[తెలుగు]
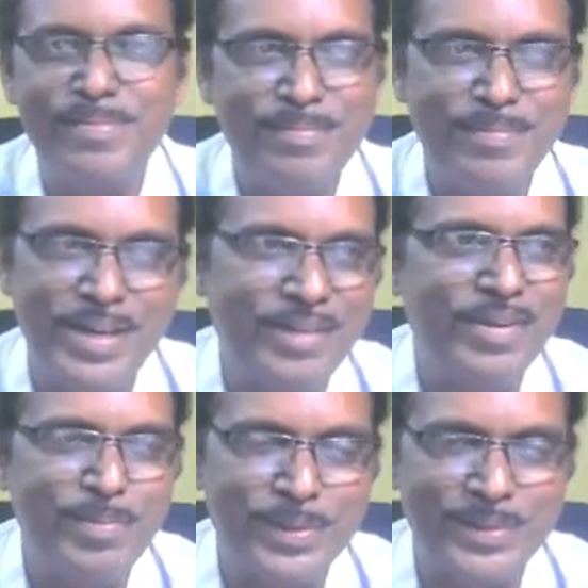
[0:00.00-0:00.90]
బయటకు
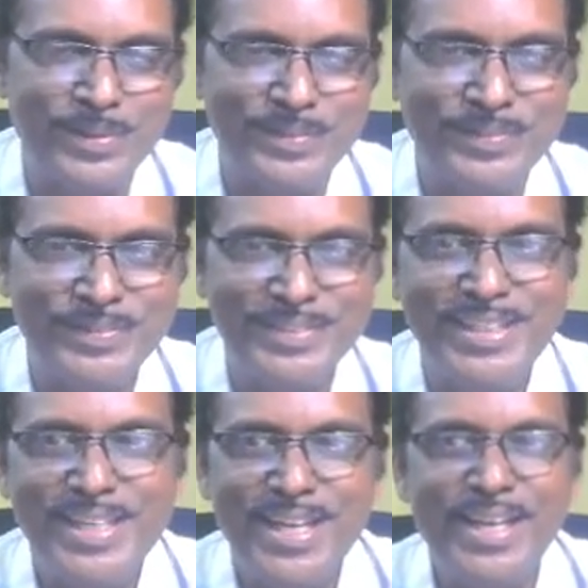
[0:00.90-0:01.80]
వెళ్ళిపోతుంది
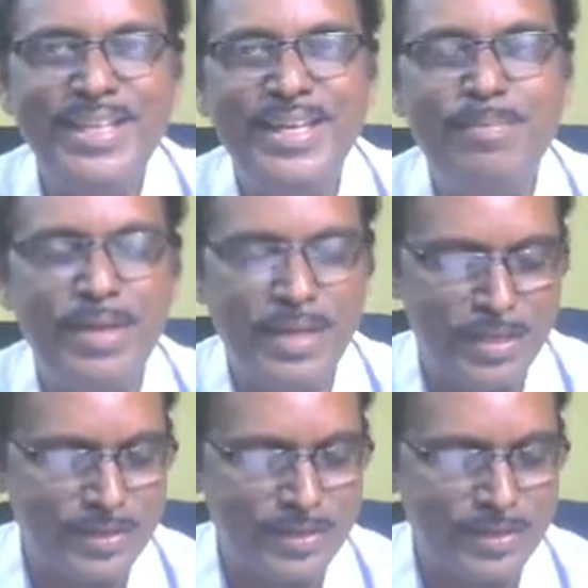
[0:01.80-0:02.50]
అది బేకింగ్